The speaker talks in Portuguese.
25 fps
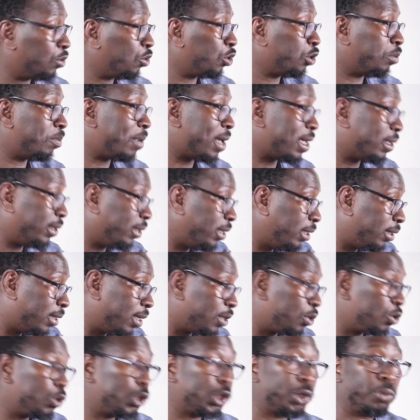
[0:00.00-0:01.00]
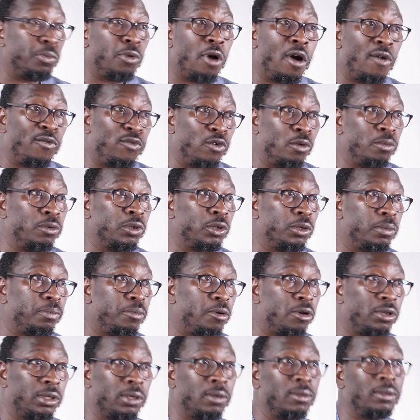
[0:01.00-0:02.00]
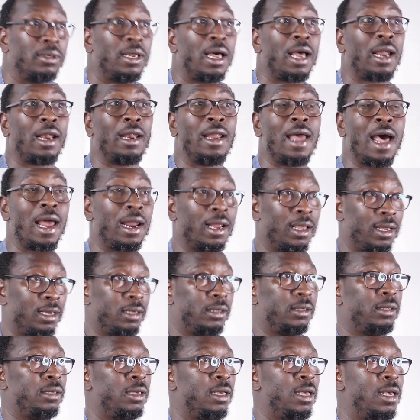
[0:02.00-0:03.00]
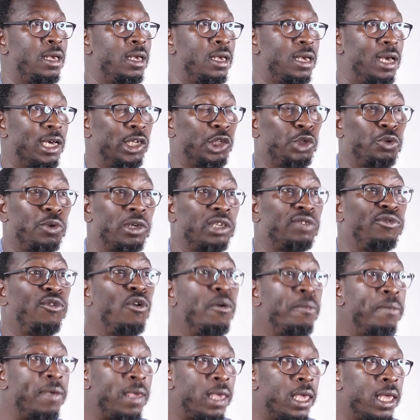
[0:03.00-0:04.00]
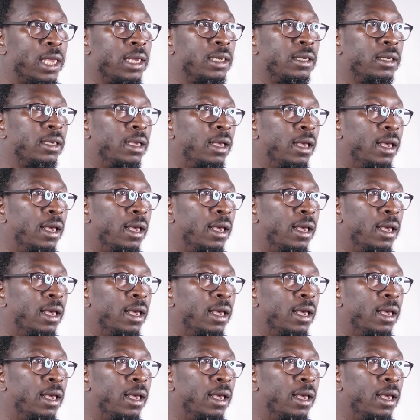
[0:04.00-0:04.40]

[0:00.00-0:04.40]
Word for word: os machistas, os homófobos possam dar largas às suas fobias,